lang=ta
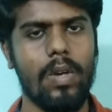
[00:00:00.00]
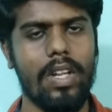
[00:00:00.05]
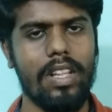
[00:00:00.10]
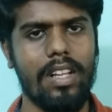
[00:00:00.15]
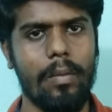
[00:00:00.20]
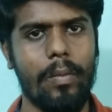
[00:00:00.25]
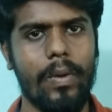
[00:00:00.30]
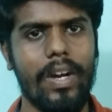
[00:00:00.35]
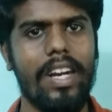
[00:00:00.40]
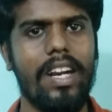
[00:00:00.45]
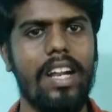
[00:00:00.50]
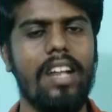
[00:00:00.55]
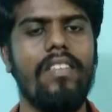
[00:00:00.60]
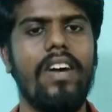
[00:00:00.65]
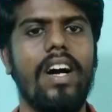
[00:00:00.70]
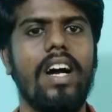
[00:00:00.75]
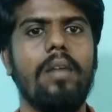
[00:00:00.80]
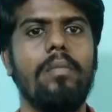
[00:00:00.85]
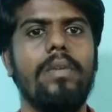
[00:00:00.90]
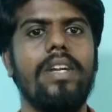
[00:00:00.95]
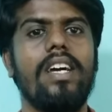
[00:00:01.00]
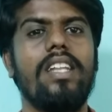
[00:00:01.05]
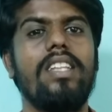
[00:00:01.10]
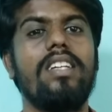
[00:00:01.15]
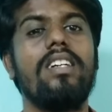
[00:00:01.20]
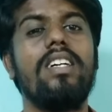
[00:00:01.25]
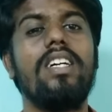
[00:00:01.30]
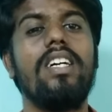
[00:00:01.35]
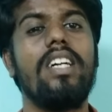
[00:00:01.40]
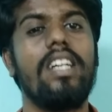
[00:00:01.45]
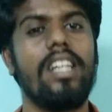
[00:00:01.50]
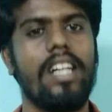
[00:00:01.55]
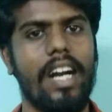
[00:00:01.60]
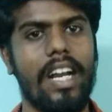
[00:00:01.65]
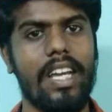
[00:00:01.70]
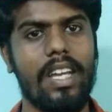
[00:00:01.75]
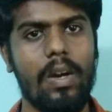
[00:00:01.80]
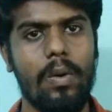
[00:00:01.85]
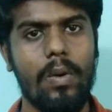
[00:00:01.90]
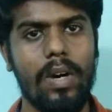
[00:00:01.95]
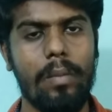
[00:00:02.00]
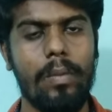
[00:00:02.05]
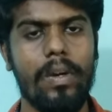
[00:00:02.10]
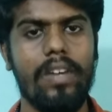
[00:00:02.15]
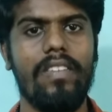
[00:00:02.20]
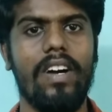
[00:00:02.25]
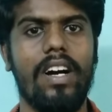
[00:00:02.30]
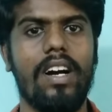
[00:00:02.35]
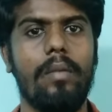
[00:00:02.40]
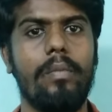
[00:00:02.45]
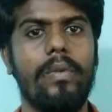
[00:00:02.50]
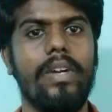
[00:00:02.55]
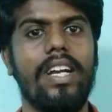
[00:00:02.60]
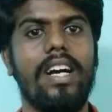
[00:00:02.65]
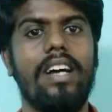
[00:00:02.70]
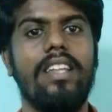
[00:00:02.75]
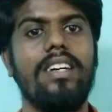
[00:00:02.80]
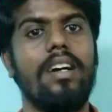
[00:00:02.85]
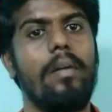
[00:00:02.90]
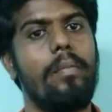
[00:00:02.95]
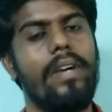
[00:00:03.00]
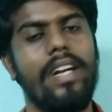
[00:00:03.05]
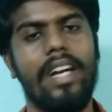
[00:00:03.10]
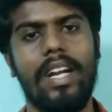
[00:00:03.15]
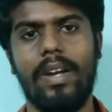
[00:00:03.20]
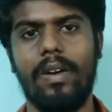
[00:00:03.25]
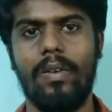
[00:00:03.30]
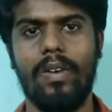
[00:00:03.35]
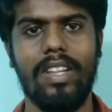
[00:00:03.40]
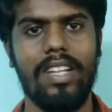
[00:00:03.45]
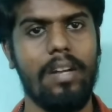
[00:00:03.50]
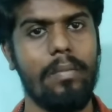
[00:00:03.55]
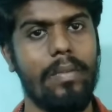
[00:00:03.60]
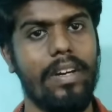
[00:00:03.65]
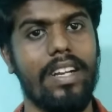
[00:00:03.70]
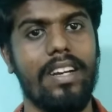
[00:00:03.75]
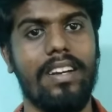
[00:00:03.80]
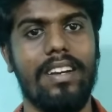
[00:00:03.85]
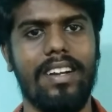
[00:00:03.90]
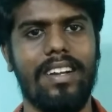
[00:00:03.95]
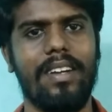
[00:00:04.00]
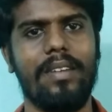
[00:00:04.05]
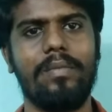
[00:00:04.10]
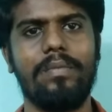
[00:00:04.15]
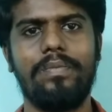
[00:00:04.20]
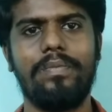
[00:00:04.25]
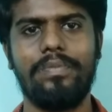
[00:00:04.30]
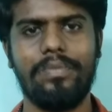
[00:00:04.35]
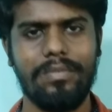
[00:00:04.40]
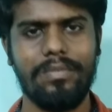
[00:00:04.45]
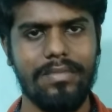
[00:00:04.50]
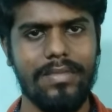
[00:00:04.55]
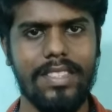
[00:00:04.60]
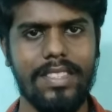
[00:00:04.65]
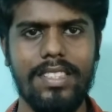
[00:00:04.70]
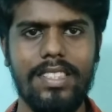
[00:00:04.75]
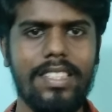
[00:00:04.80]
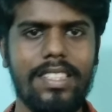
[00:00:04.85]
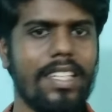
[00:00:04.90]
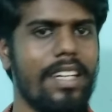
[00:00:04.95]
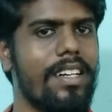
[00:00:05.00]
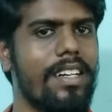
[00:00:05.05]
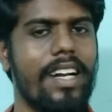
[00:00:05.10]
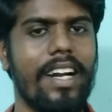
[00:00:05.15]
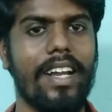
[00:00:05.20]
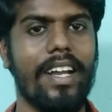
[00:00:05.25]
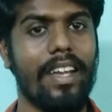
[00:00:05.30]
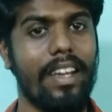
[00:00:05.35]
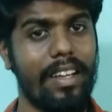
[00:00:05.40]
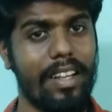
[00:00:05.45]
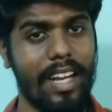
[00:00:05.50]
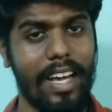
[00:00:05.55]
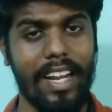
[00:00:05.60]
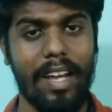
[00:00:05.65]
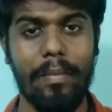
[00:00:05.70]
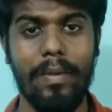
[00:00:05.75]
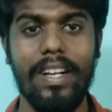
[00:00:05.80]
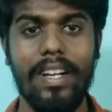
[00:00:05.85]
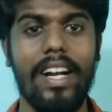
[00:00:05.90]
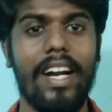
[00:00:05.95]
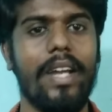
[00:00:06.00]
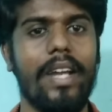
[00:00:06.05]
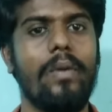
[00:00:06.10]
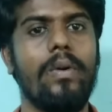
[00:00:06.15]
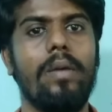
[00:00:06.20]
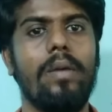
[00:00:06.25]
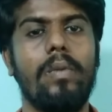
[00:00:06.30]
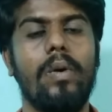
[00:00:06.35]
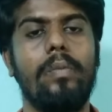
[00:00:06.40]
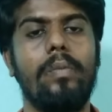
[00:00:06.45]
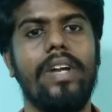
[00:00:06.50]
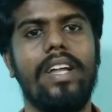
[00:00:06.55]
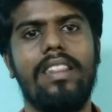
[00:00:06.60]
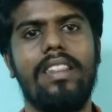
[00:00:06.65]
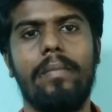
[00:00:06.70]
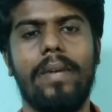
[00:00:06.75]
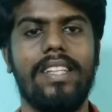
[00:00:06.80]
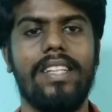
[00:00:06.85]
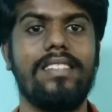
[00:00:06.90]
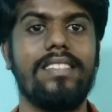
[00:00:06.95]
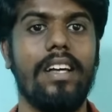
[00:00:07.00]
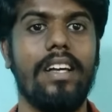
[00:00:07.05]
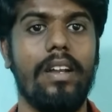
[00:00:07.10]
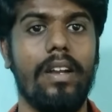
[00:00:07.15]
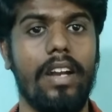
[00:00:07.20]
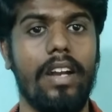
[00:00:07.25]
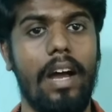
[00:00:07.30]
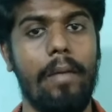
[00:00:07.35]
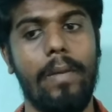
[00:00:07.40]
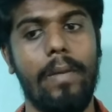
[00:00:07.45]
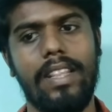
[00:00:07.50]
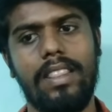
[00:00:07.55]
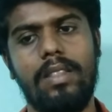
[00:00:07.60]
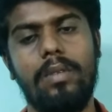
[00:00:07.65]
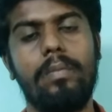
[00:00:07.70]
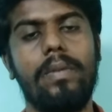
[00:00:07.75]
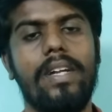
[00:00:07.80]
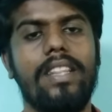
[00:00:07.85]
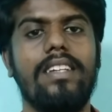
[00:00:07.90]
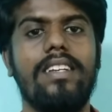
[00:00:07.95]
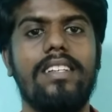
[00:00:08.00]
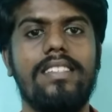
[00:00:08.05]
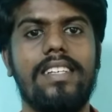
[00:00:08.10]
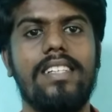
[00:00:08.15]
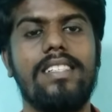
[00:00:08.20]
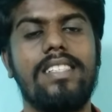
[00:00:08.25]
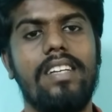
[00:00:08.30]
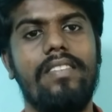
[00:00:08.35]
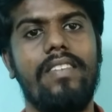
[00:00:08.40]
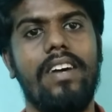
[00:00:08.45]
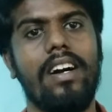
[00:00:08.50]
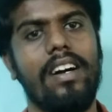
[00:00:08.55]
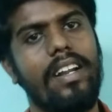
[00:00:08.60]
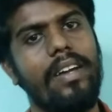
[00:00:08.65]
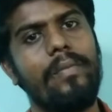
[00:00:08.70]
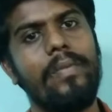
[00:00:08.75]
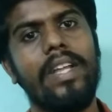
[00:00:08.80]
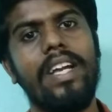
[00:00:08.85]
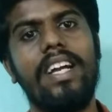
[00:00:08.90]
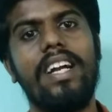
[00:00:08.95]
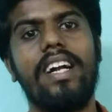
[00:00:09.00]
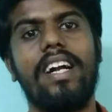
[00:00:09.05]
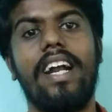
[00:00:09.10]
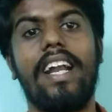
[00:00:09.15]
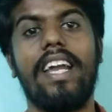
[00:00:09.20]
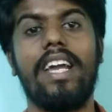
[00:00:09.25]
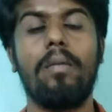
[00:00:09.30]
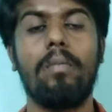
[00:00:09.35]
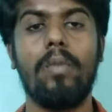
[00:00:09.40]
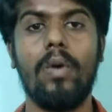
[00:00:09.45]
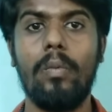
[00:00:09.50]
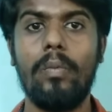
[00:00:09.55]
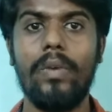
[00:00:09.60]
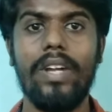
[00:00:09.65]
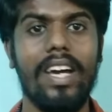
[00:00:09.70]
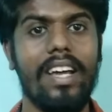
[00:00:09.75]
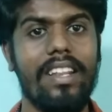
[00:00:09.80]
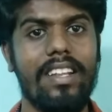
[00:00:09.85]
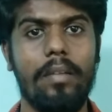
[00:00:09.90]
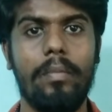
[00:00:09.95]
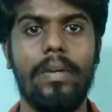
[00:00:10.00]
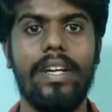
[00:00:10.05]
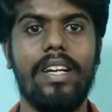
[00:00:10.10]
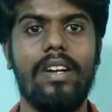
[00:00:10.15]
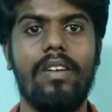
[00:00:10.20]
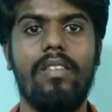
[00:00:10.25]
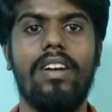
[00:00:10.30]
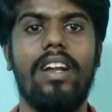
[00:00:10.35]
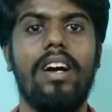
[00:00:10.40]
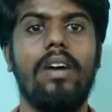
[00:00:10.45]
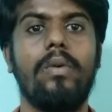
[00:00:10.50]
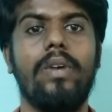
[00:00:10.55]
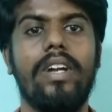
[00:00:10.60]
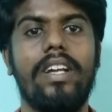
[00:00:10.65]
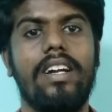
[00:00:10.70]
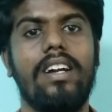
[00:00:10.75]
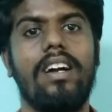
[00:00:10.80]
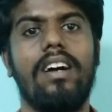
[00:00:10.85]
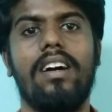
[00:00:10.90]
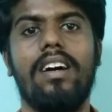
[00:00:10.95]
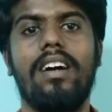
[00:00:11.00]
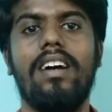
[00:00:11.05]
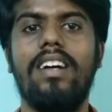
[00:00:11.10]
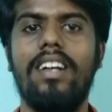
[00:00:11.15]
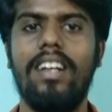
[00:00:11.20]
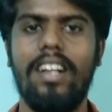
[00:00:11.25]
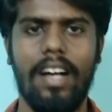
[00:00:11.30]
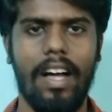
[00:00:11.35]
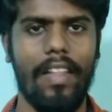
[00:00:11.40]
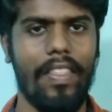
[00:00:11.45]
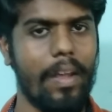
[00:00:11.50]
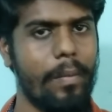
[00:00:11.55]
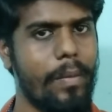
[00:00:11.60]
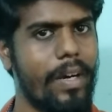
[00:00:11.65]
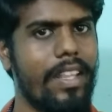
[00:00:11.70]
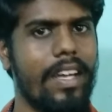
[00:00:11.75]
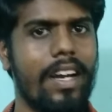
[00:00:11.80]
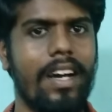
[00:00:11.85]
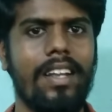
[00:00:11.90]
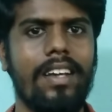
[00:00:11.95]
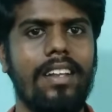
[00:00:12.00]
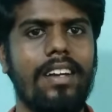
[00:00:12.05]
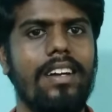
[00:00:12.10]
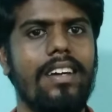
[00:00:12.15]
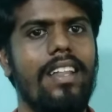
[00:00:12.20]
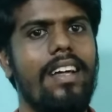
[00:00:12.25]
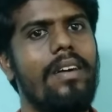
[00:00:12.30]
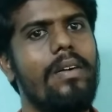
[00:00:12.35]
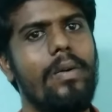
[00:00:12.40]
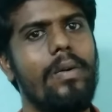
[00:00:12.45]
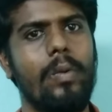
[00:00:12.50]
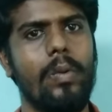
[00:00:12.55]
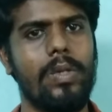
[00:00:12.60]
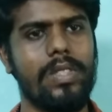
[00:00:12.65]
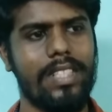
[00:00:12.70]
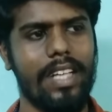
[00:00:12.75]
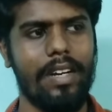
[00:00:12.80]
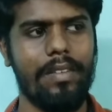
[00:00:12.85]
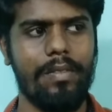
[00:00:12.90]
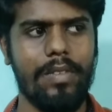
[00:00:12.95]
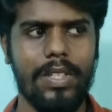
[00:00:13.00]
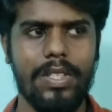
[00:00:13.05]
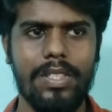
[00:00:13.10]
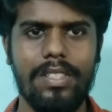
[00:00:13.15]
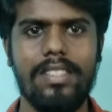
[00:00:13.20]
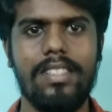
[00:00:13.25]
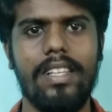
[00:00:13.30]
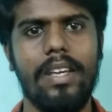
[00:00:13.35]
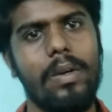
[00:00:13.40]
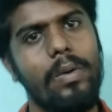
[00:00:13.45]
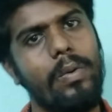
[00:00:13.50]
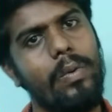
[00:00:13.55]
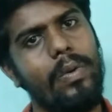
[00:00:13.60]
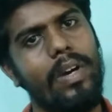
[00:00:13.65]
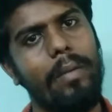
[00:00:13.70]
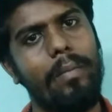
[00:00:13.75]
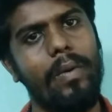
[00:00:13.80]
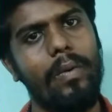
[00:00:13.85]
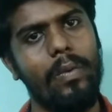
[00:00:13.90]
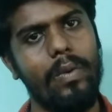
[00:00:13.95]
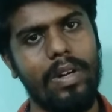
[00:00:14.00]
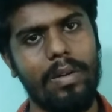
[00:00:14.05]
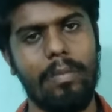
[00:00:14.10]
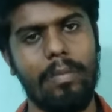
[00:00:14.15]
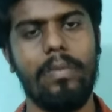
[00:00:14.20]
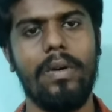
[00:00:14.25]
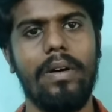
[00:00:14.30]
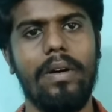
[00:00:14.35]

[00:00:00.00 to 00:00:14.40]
சூரத்தில் போய் என்னால் வாங்க முடியாது கடைக்கு கூட போய் வாங்க முடியாது அப்படின்னு நினைக்கிற போது நான் பண்ணிக்கிட்டு இருக்கேன் கடைக்கு நிறைய பேர் கடை கூட போக முடியாது இந்த பத்து நான் பத்தும் பத்து டிசைன்ஸில் வாங்குறேன் கடைக்கு போக முடியாது அப்படிங்கிறவங்களாம் கூட இருக்காங்க அந்த மாதிரி ஆளுகளுக்கு தான் ஒரு சர்வீஸையும் நம்ம ஒரு